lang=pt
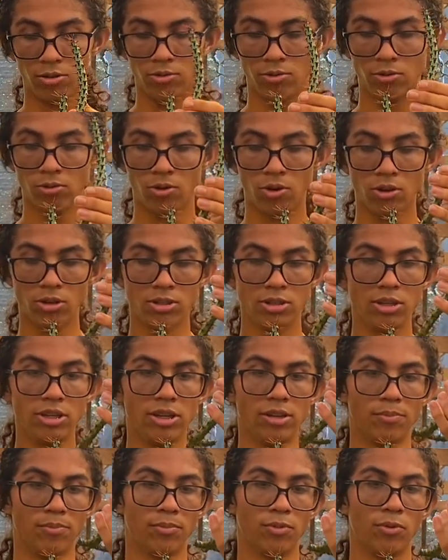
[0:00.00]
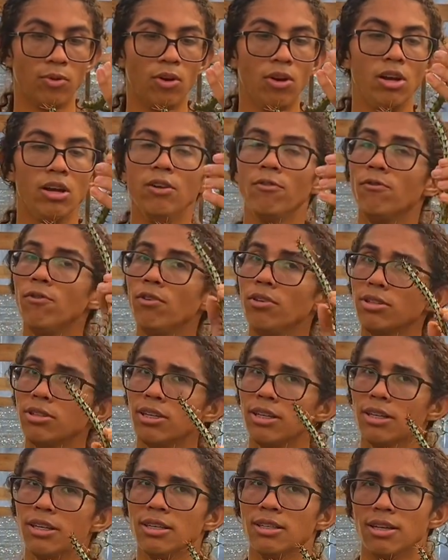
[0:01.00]
Um corte limpo
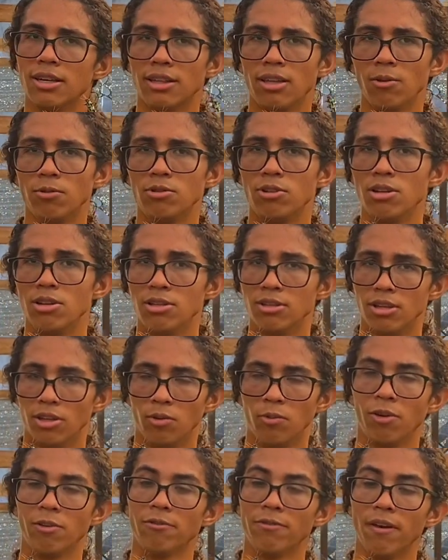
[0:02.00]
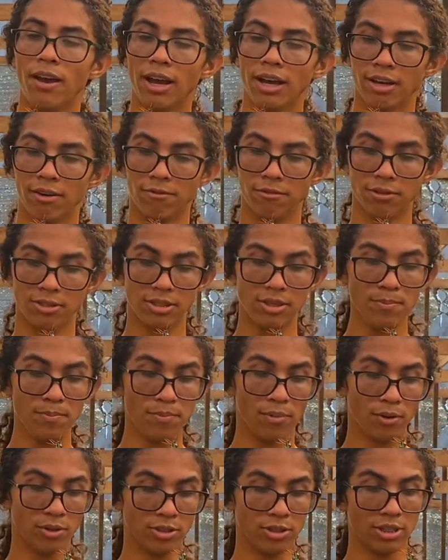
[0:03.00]
você quiser estar tá utilizando uma faca, você
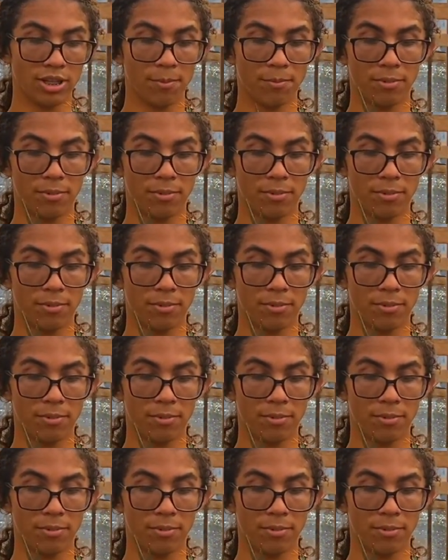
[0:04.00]
pode, tá?